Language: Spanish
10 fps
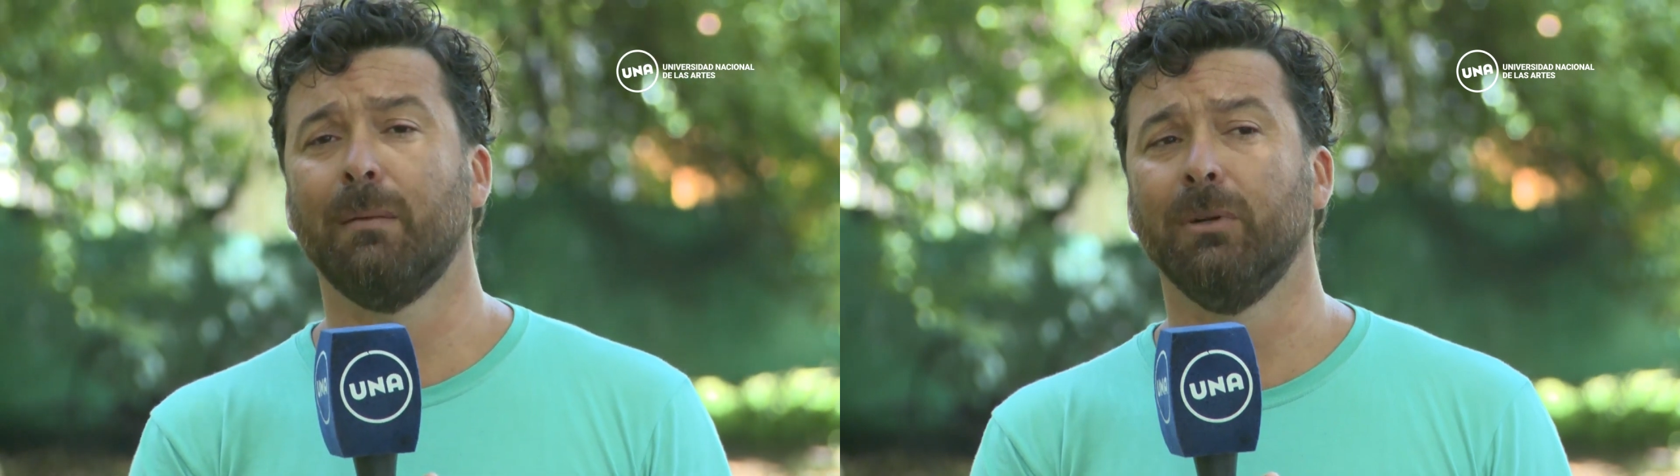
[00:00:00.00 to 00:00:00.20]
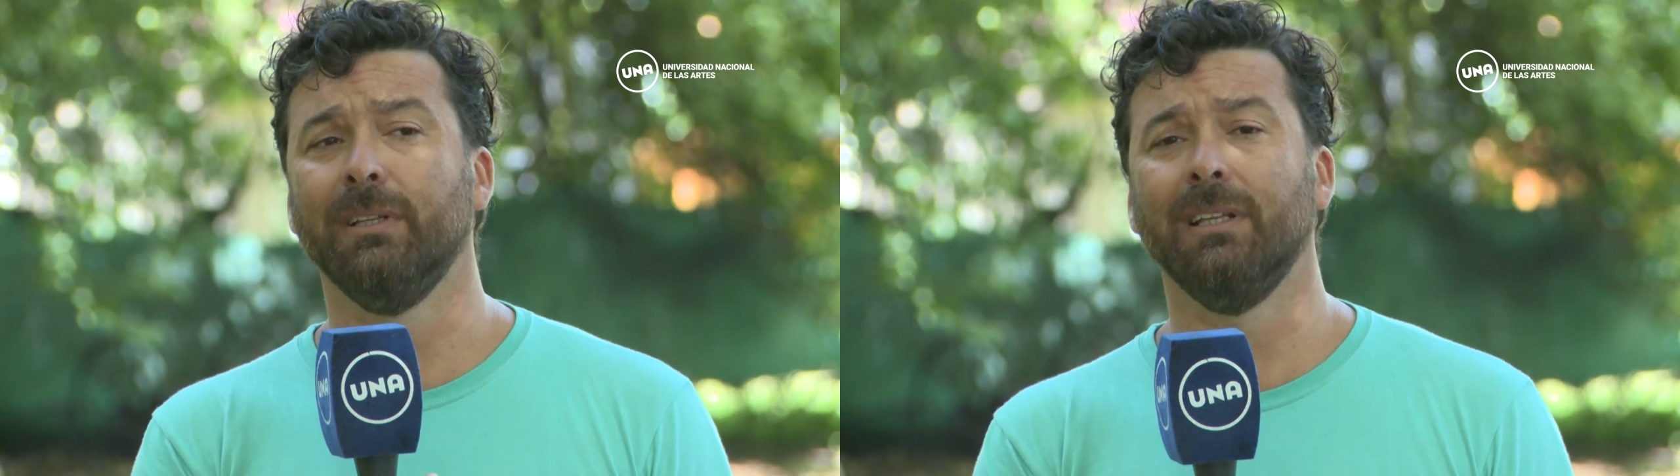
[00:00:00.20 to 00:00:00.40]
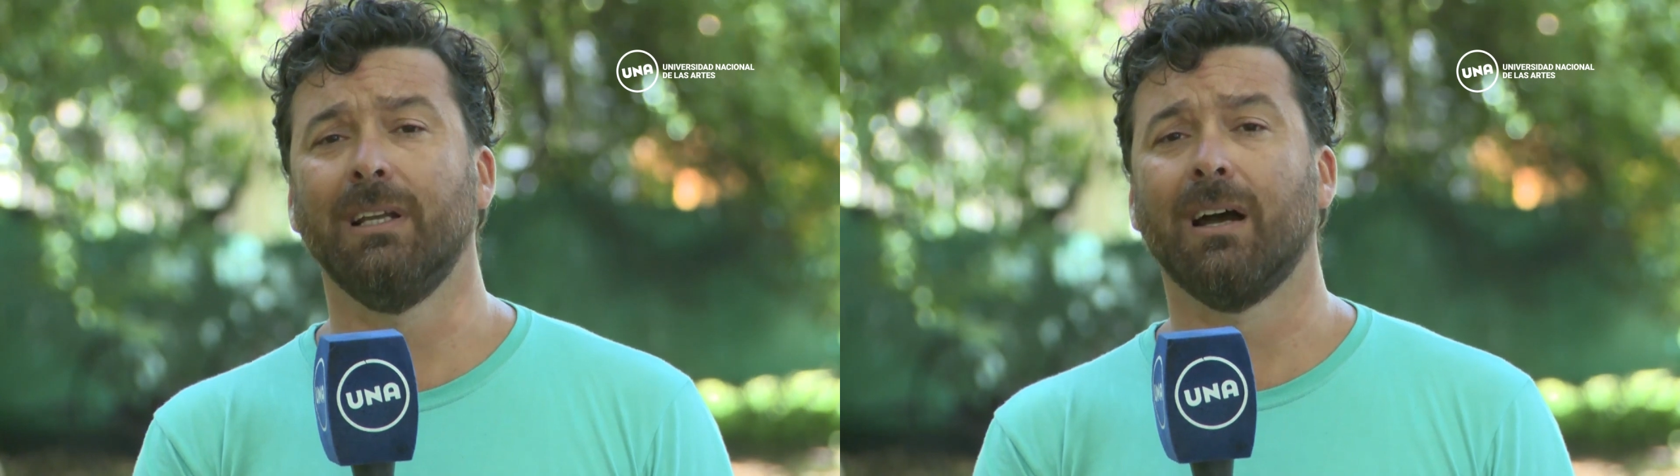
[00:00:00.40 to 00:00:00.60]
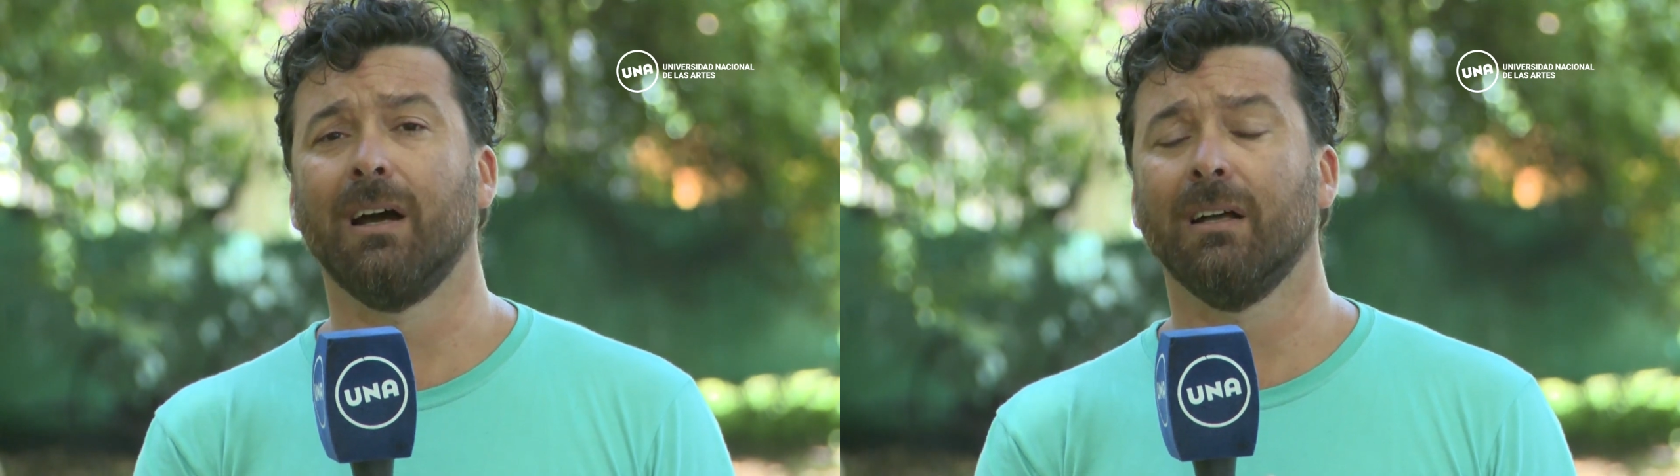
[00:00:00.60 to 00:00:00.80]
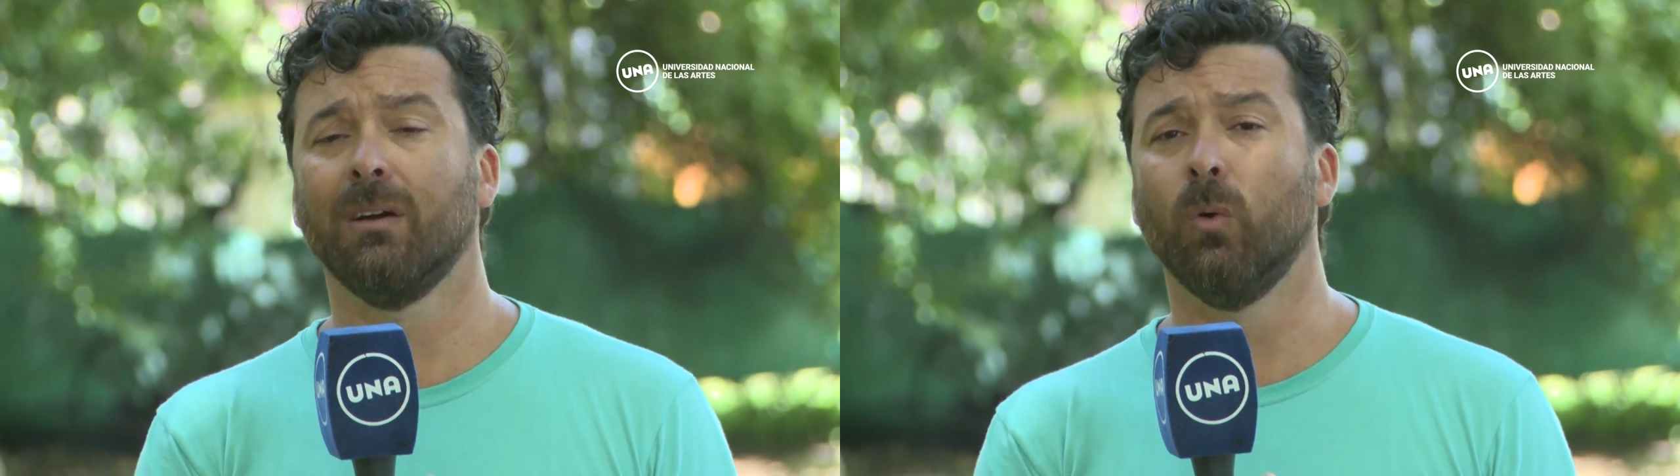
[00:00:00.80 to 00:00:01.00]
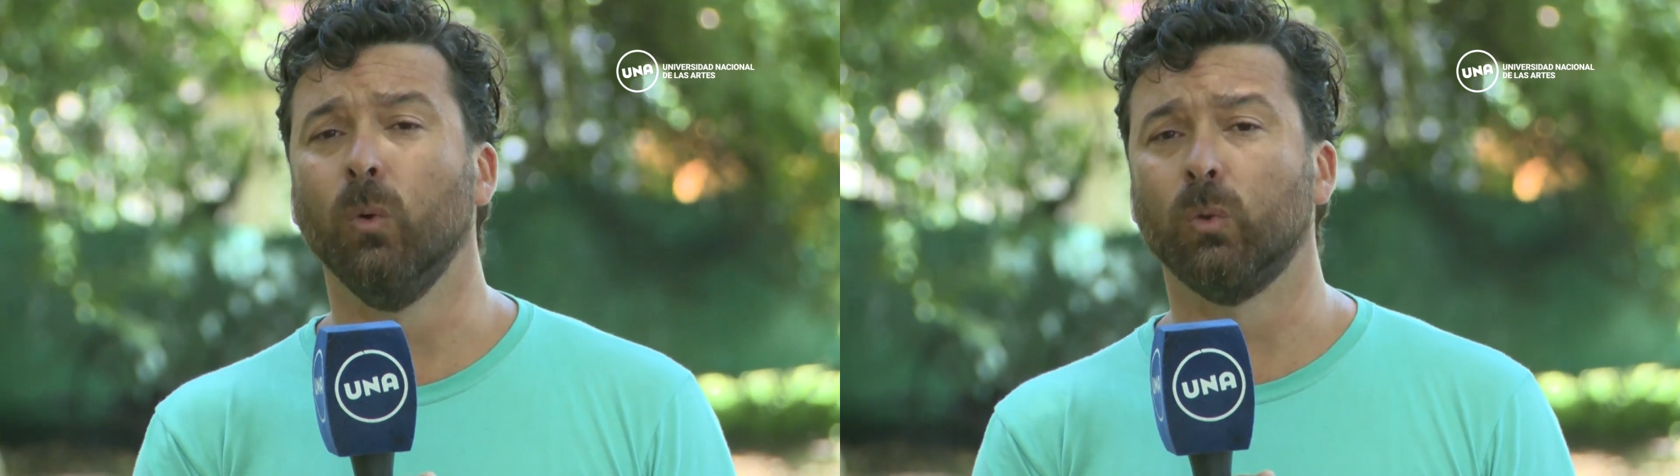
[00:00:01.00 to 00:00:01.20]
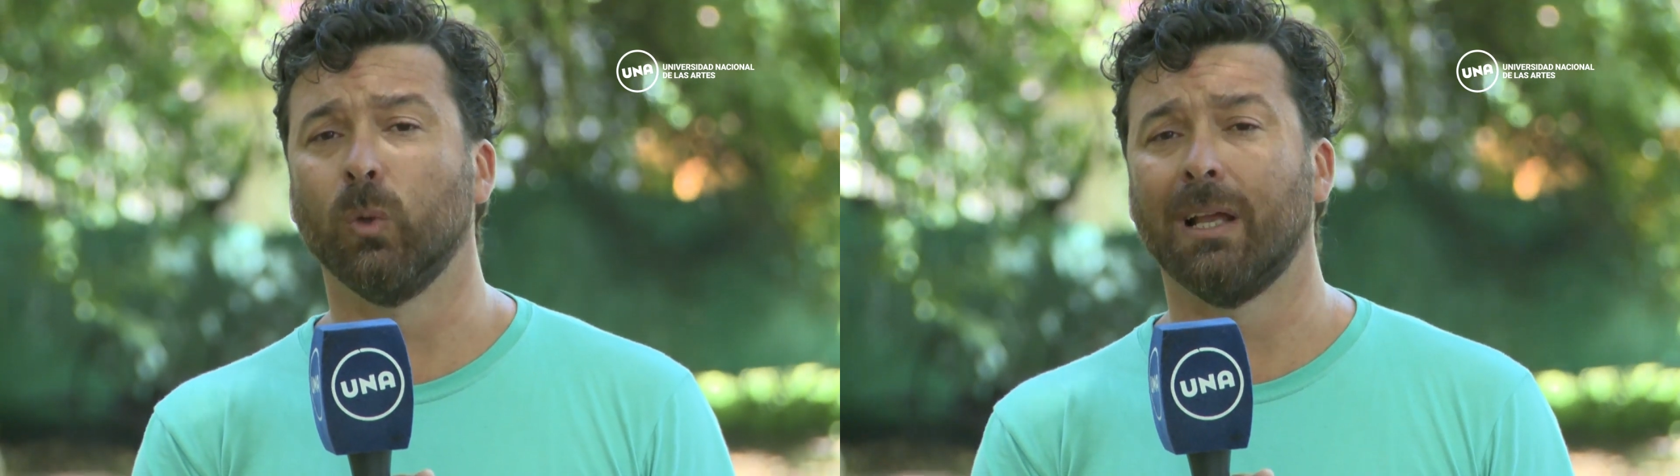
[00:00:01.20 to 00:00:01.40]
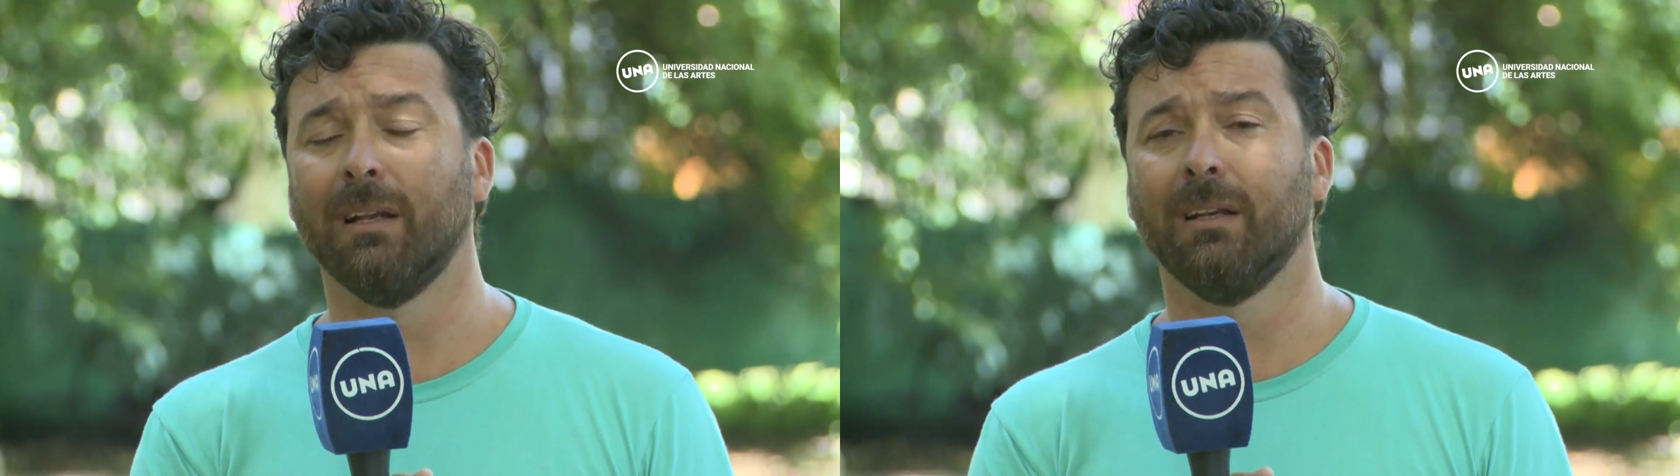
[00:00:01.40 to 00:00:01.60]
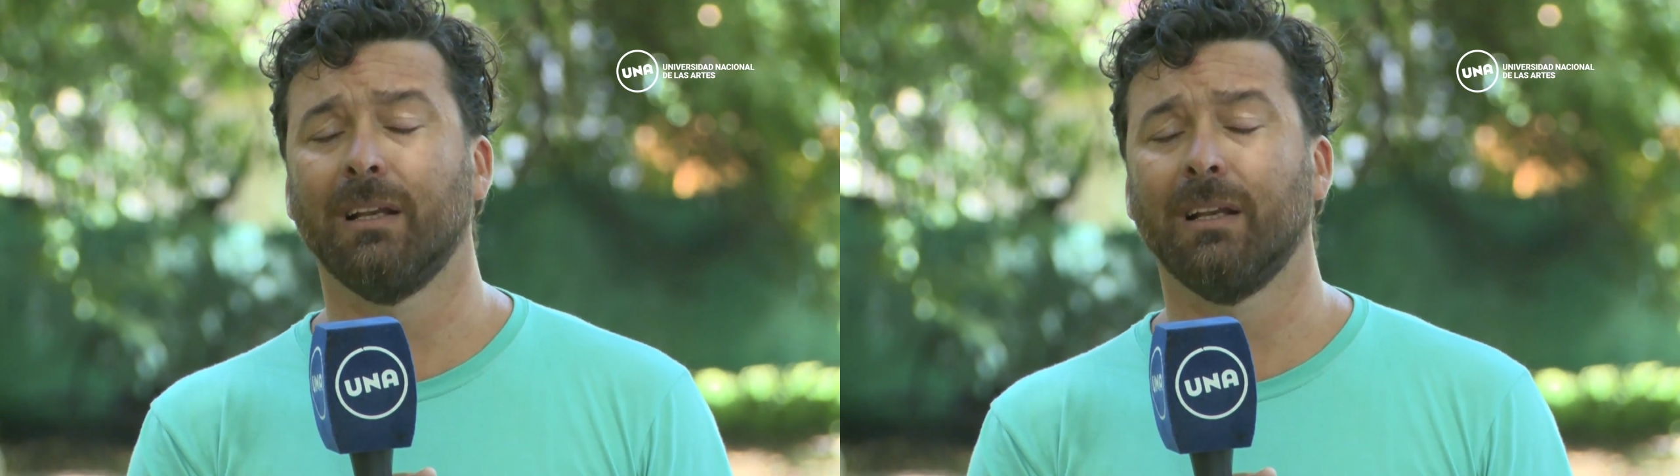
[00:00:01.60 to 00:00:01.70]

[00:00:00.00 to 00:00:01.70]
la política cultural